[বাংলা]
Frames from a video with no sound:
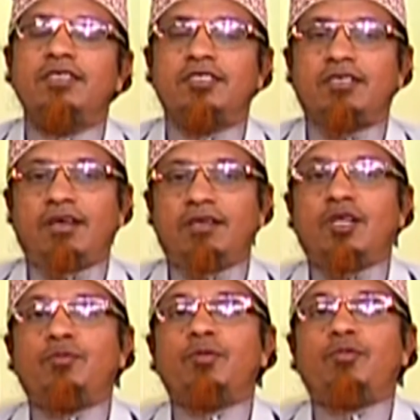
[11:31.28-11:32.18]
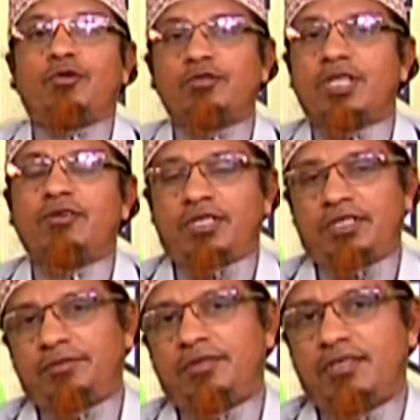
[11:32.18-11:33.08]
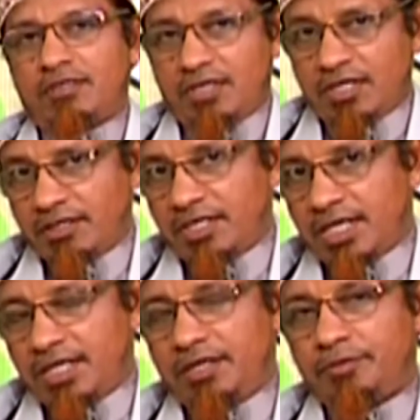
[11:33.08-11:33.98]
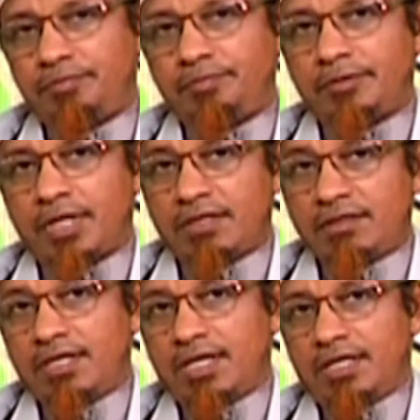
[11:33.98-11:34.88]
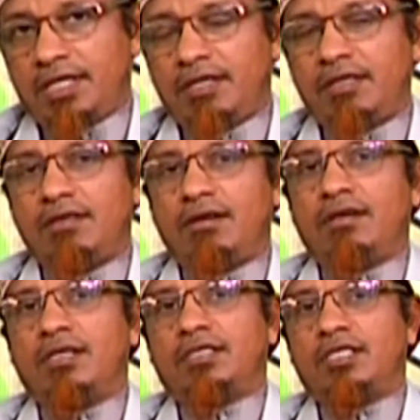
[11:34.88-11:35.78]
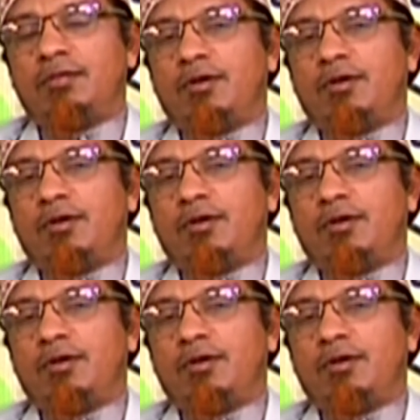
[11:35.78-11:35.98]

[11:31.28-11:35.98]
যারা আল্লাহর উপর ভরসা করে ট্রাস্ট রাখে আস্থা রাখে আল্লাহ তাদের